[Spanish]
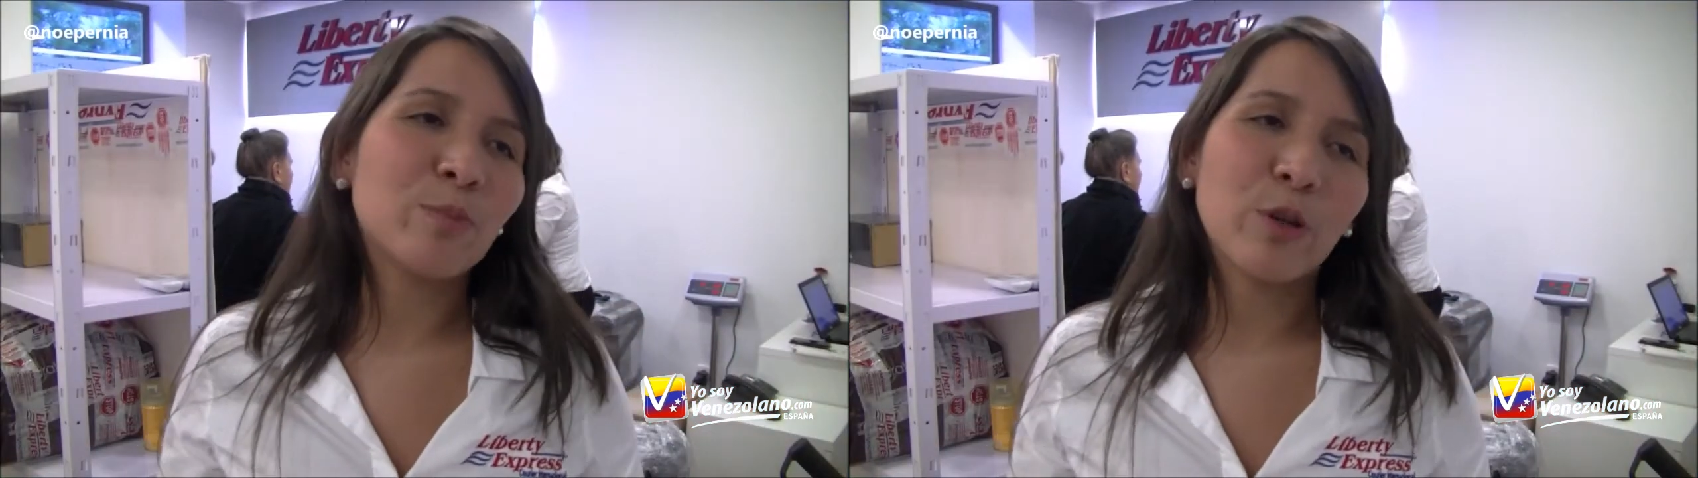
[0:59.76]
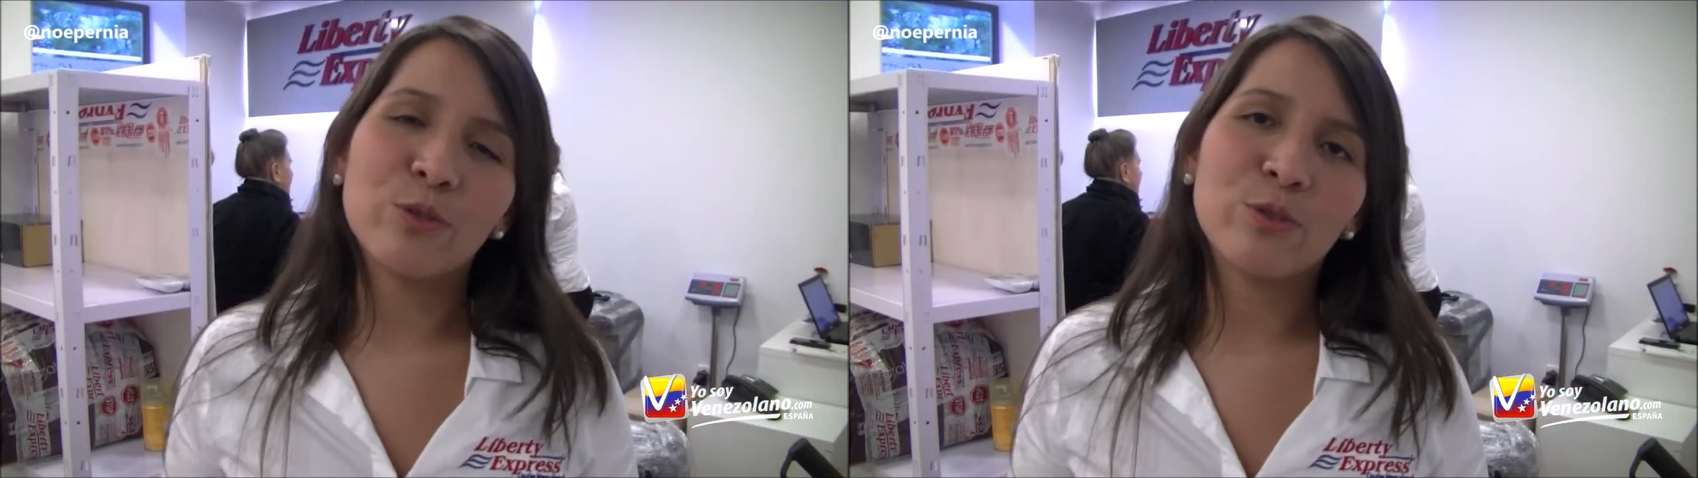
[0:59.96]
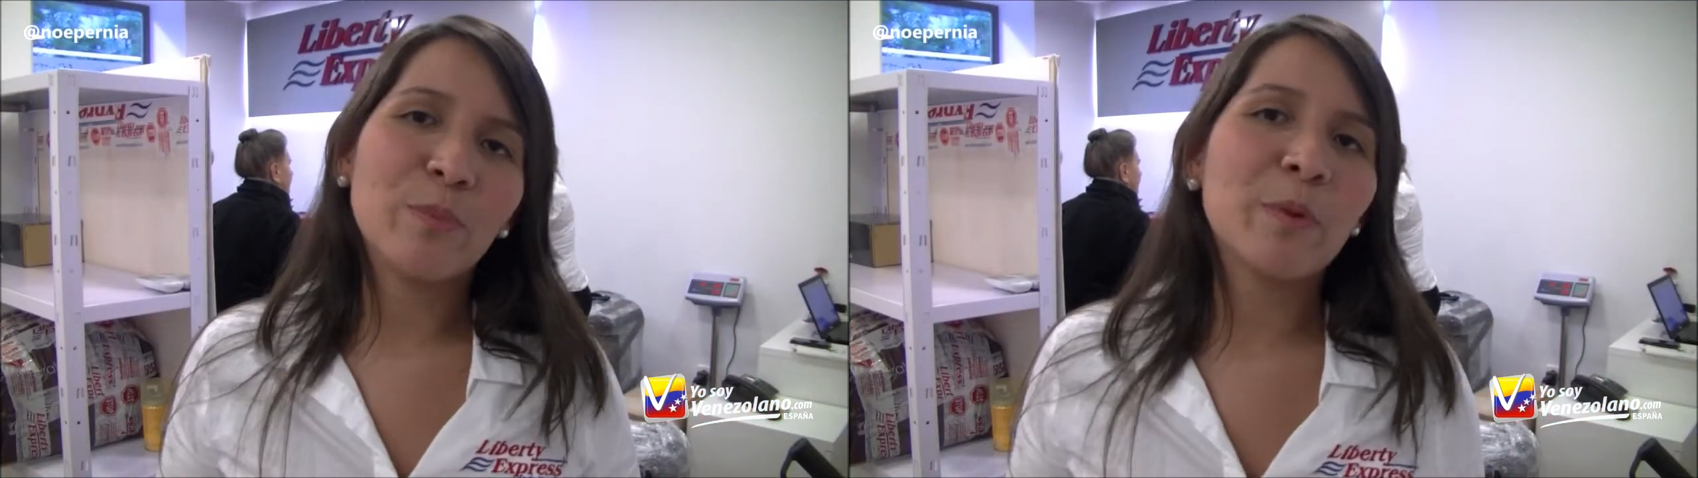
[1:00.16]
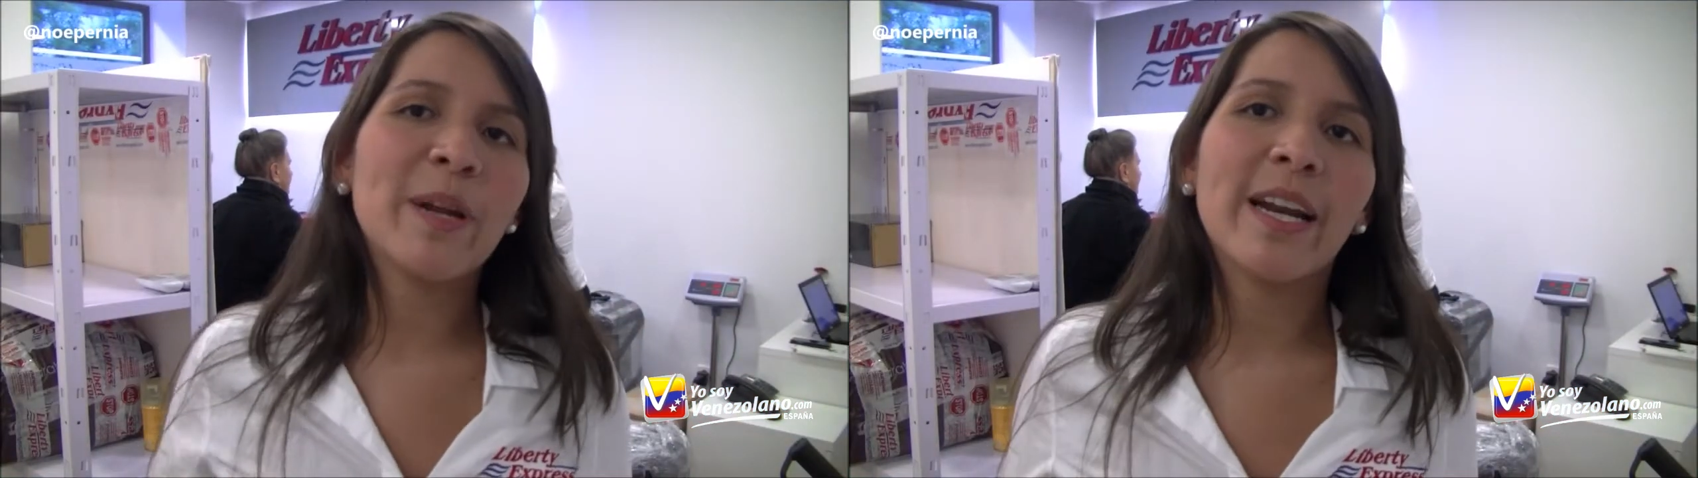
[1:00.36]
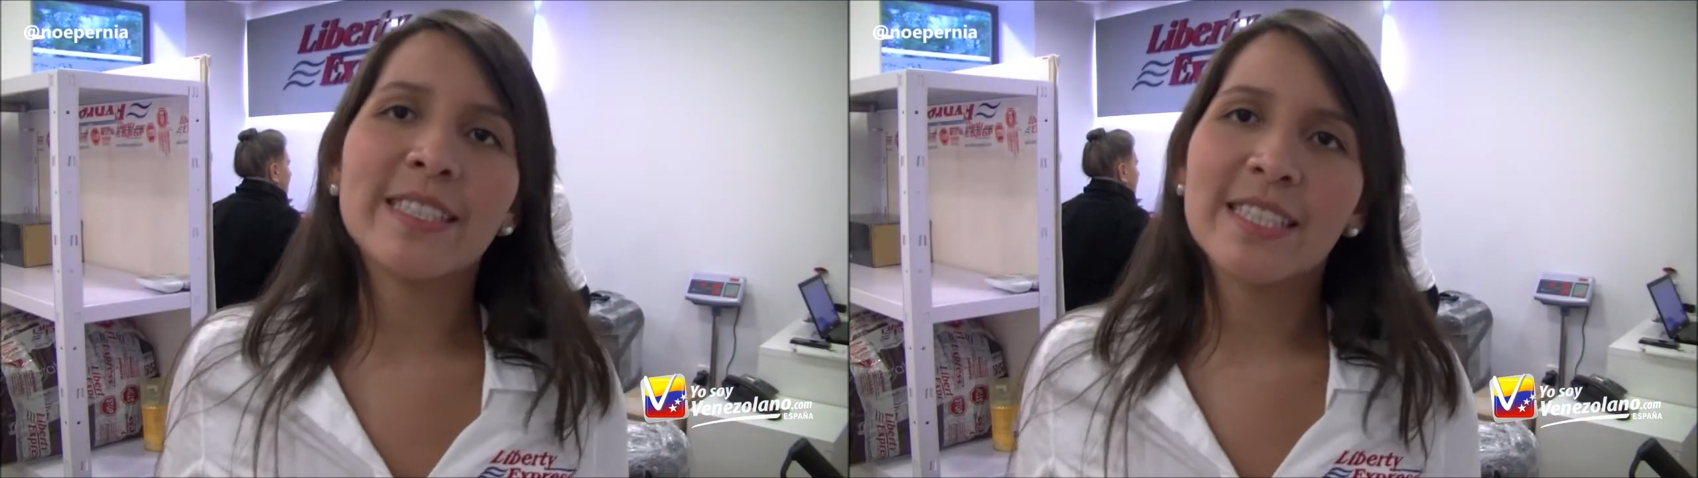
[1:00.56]
productos de
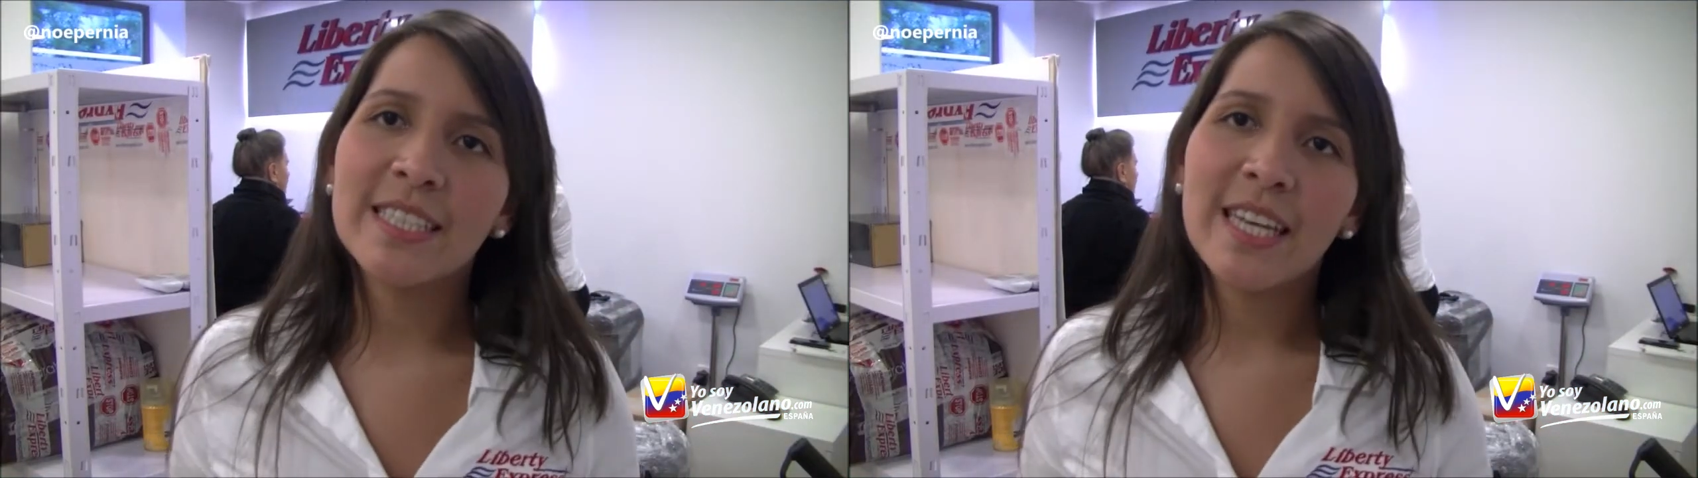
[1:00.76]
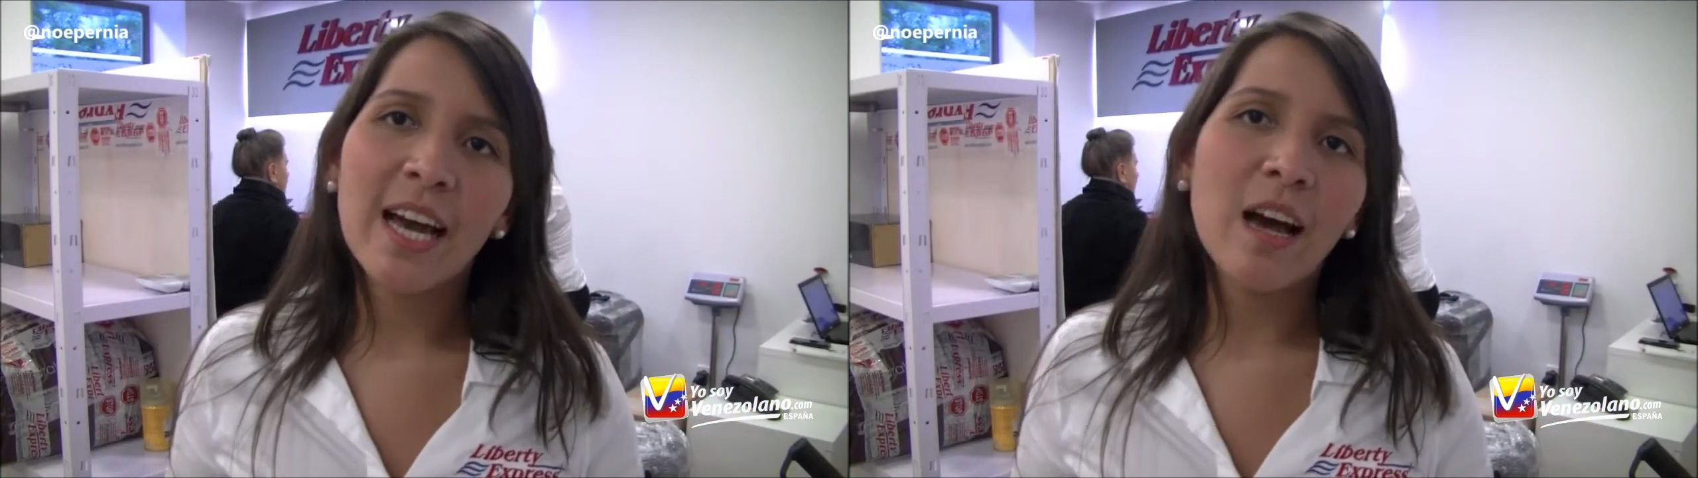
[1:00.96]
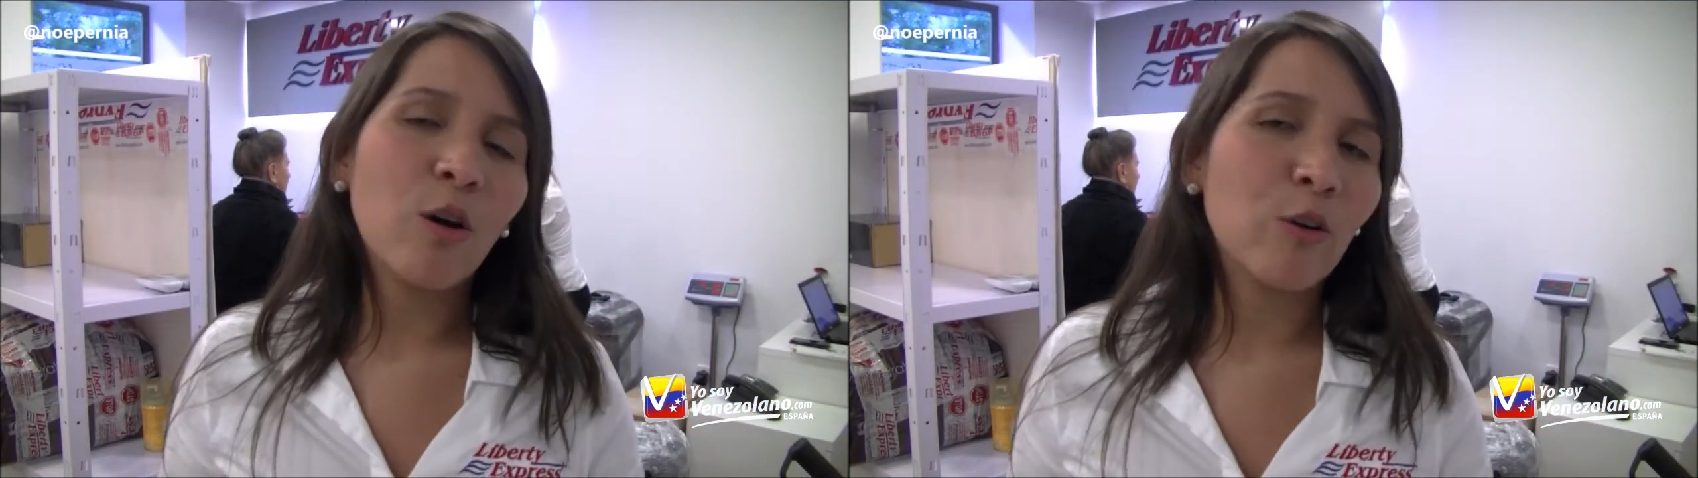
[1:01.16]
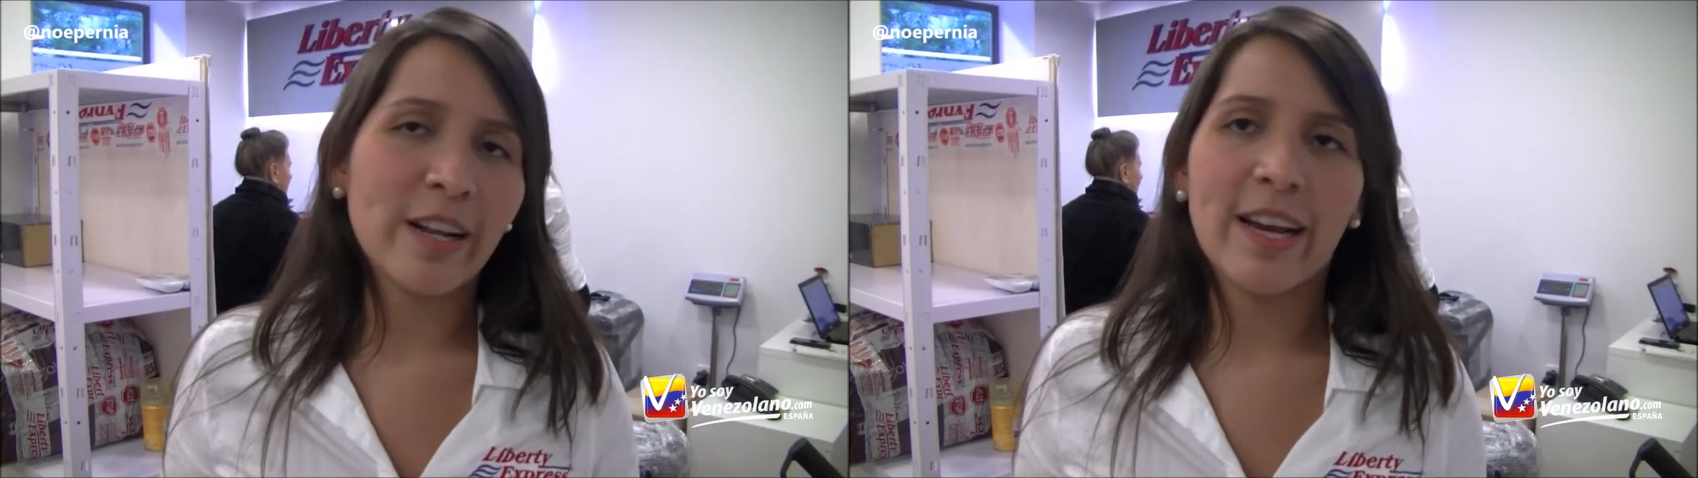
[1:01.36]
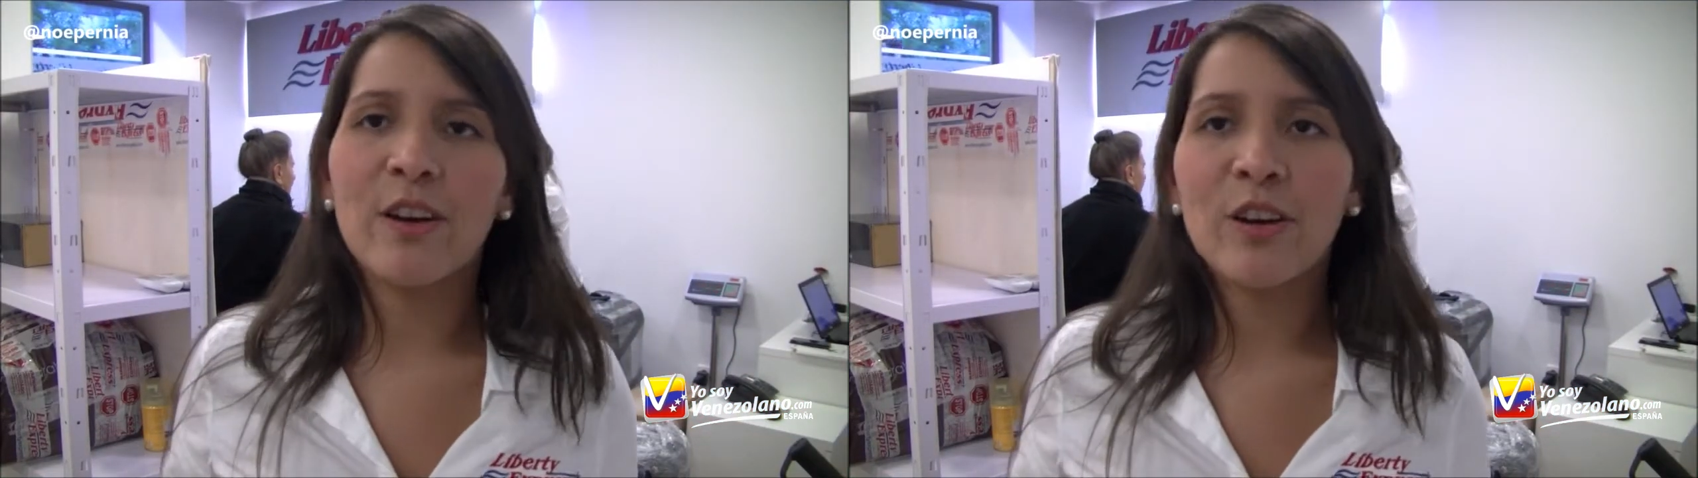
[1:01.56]
primera necesidad o
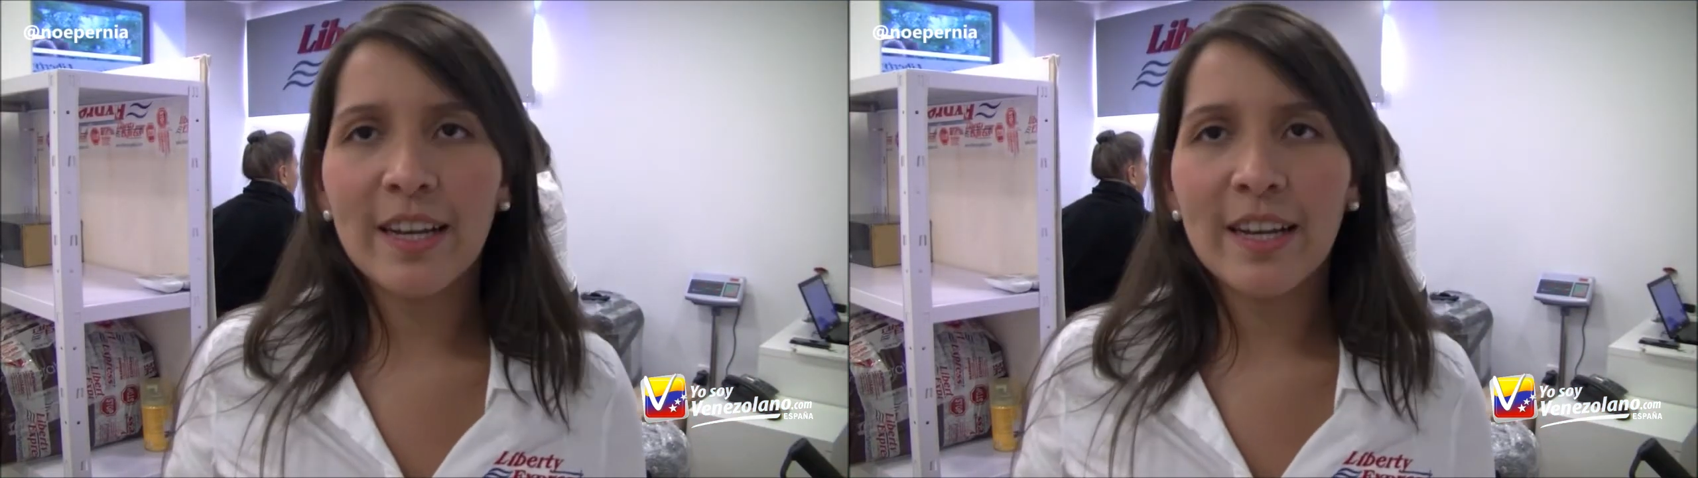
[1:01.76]
regalos